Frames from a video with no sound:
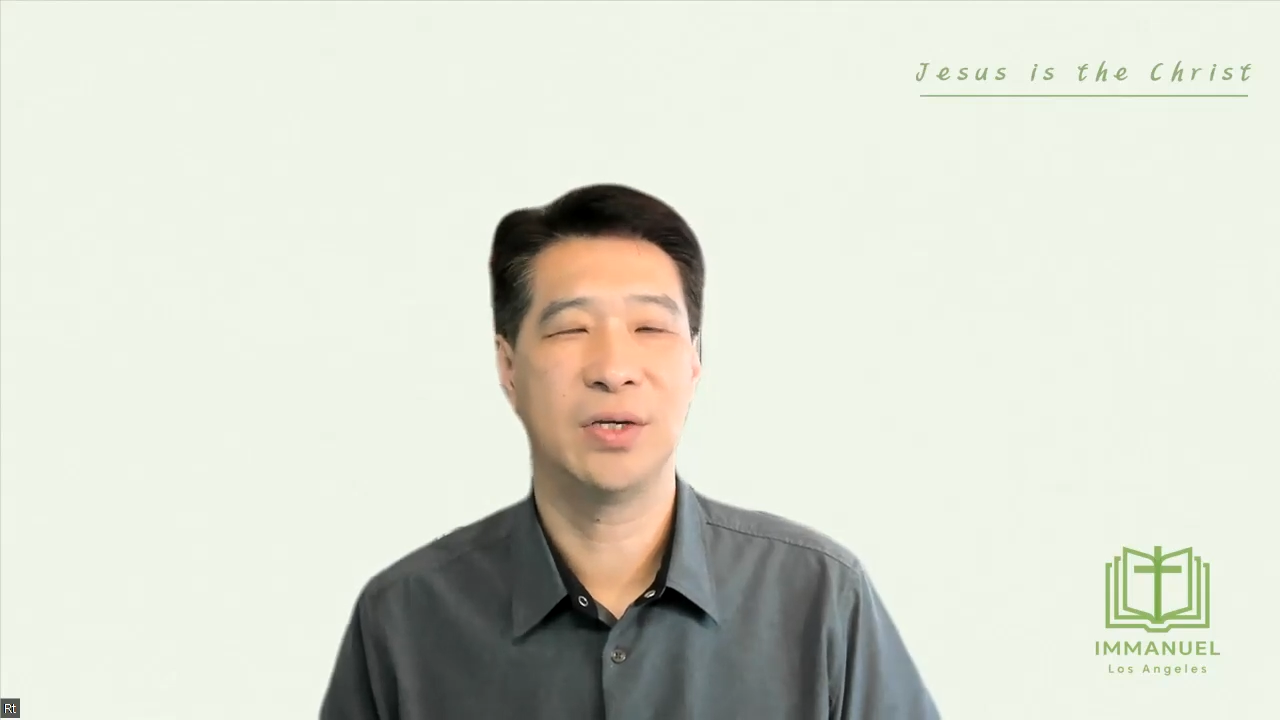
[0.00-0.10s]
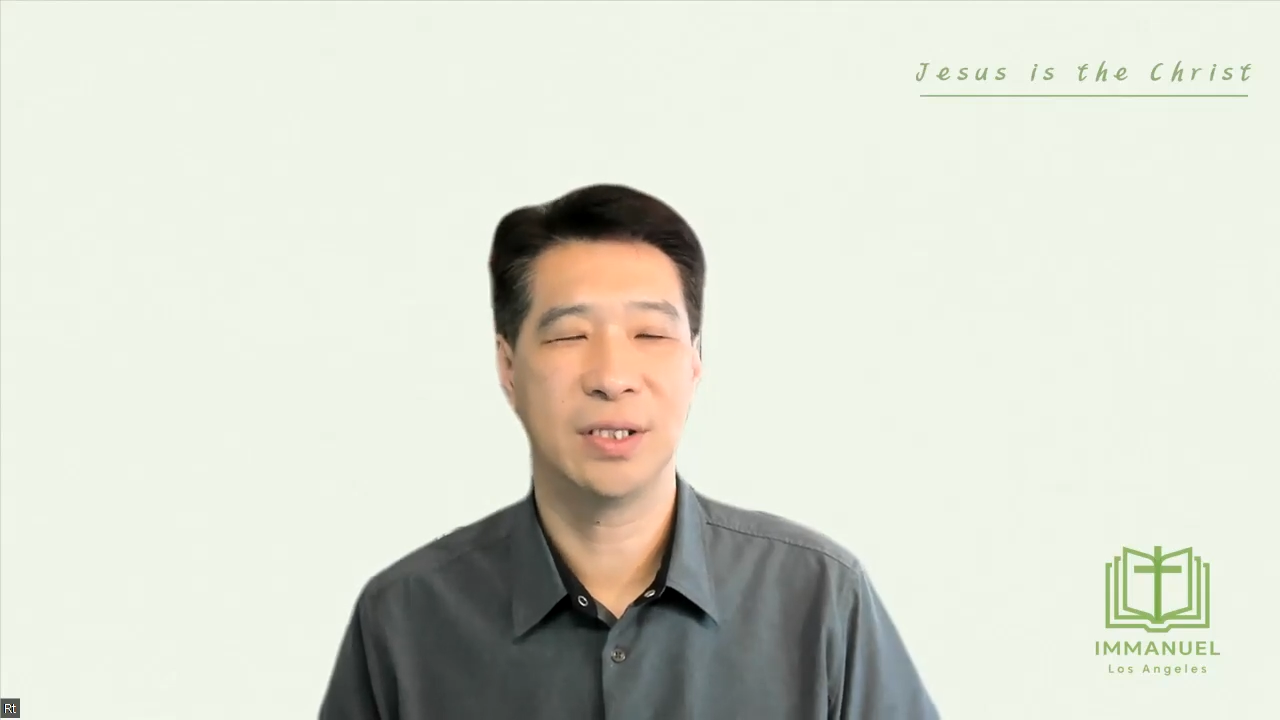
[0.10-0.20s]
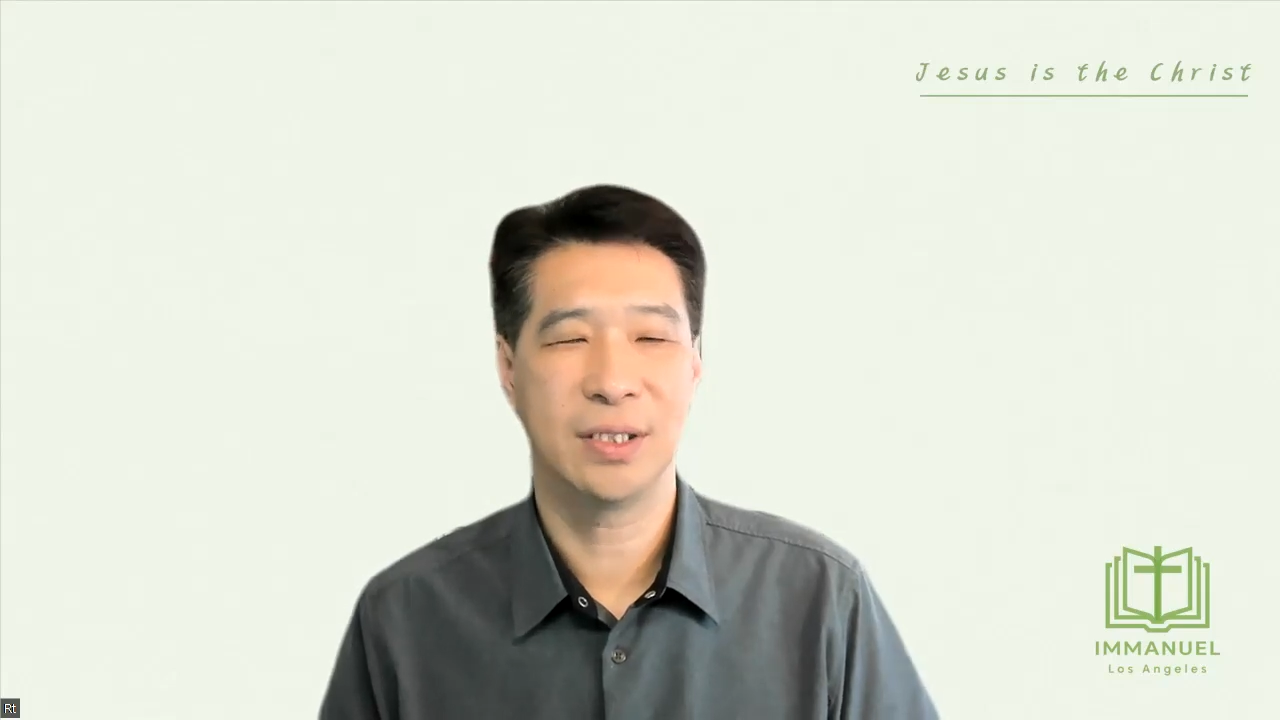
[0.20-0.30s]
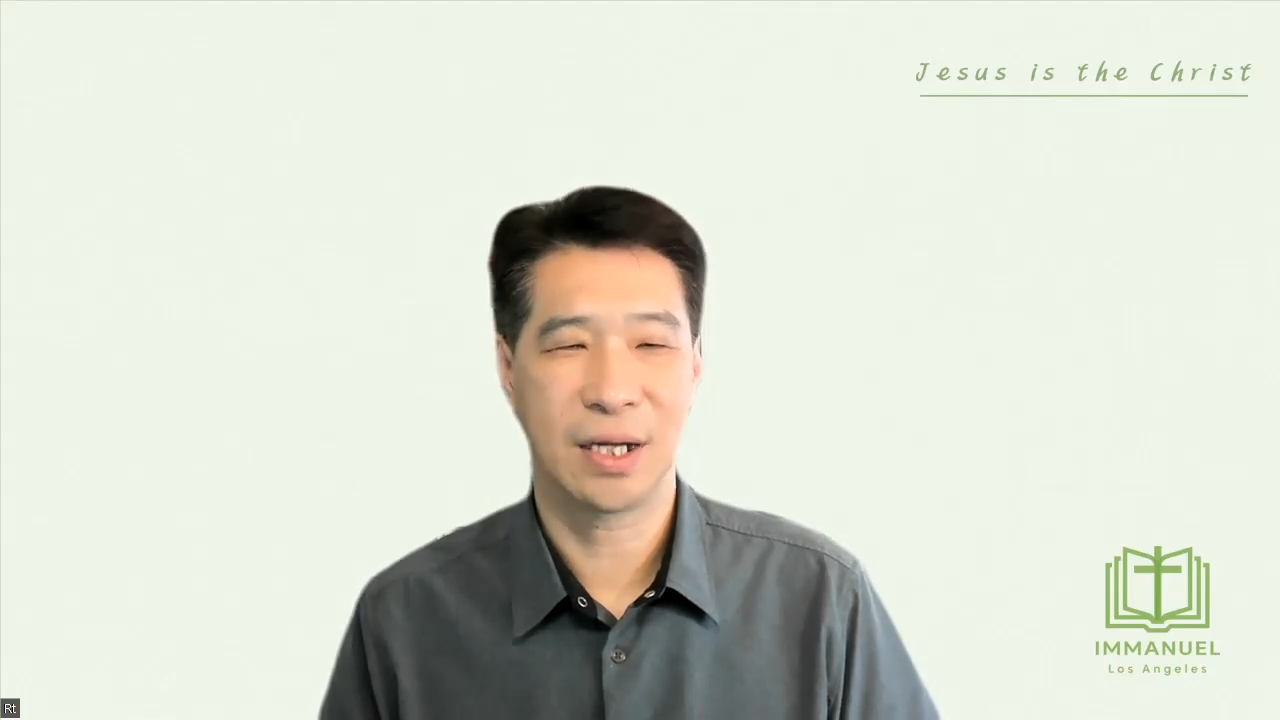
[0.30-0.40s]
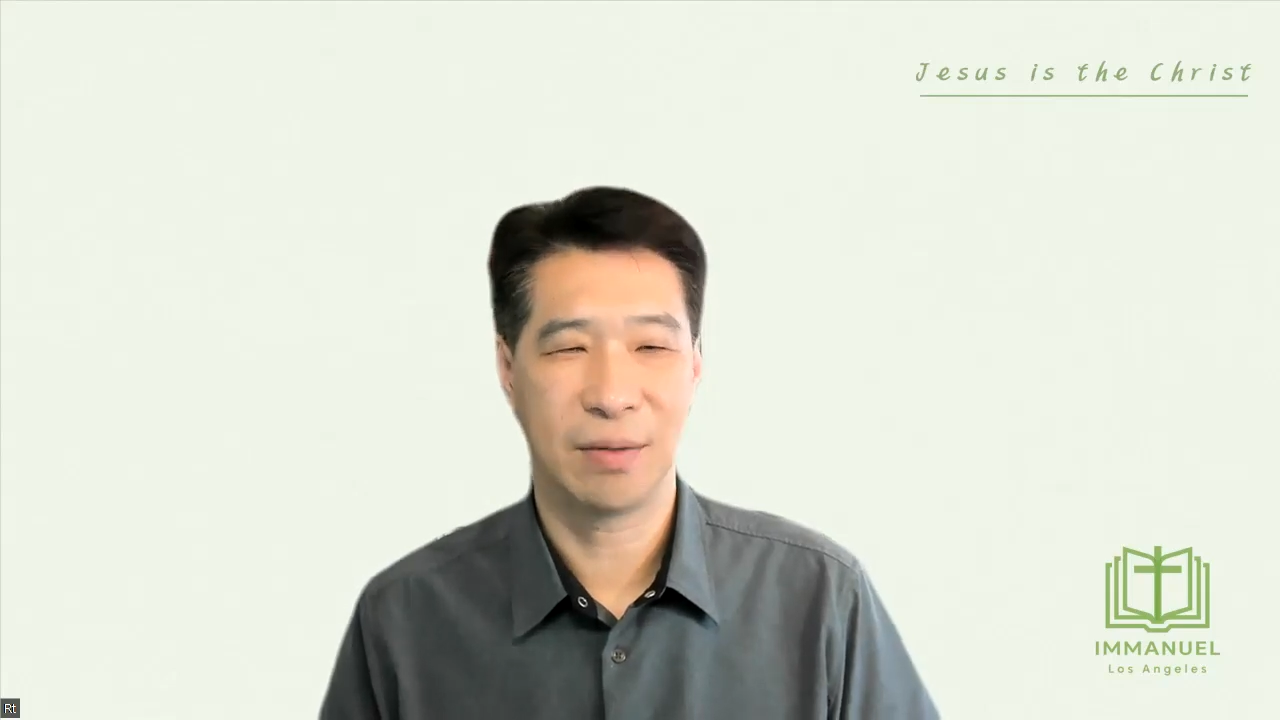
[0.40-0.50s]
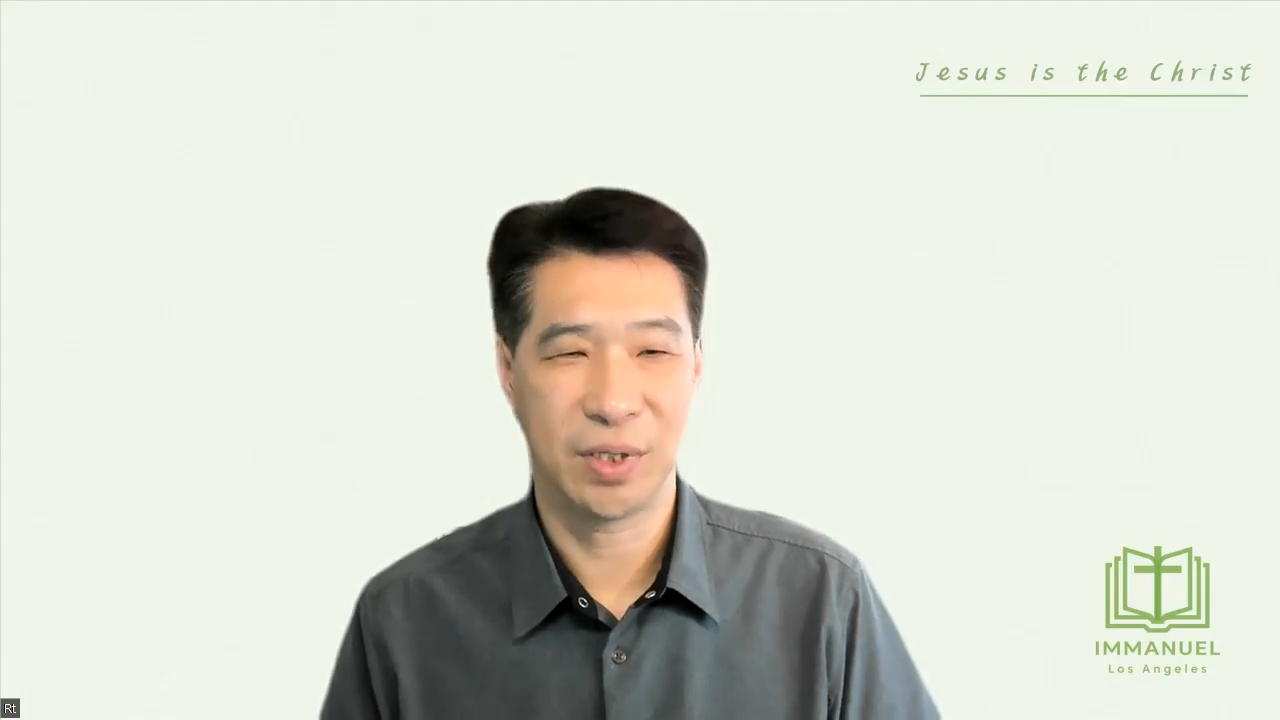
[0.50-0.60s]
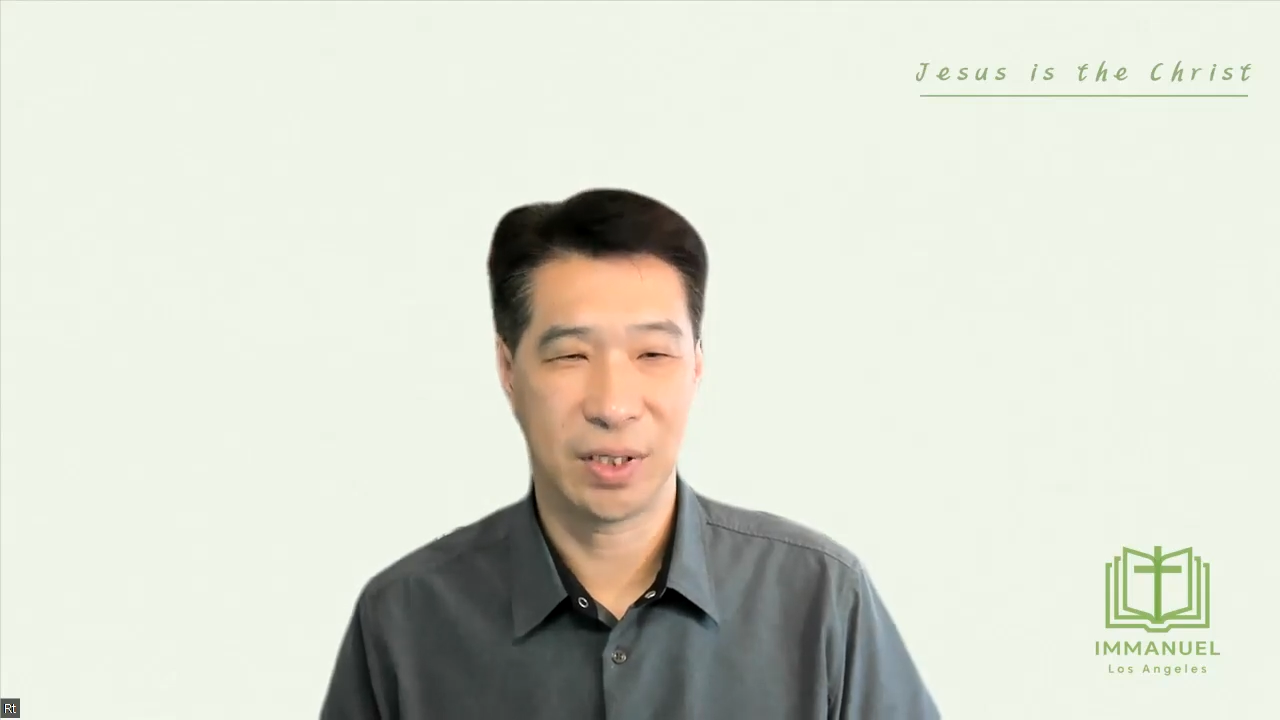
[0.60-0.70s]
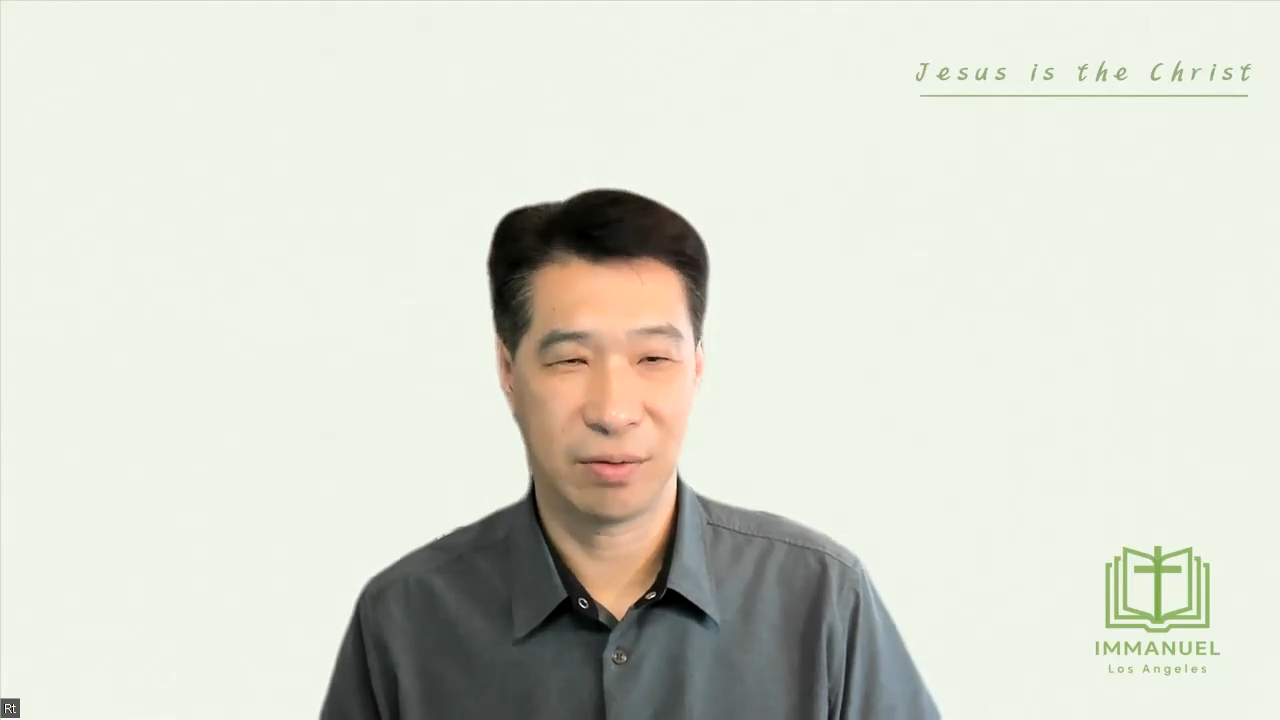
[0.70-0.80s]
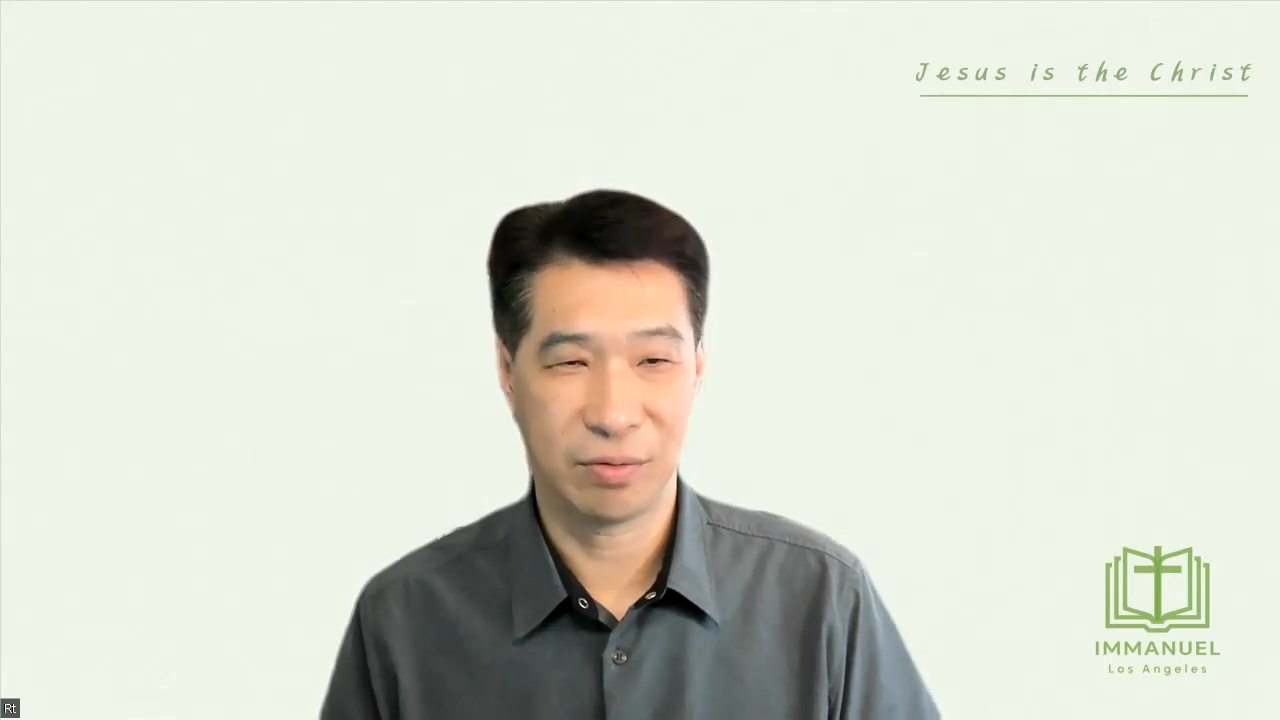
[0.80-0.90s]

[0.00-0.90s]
있는 사람들이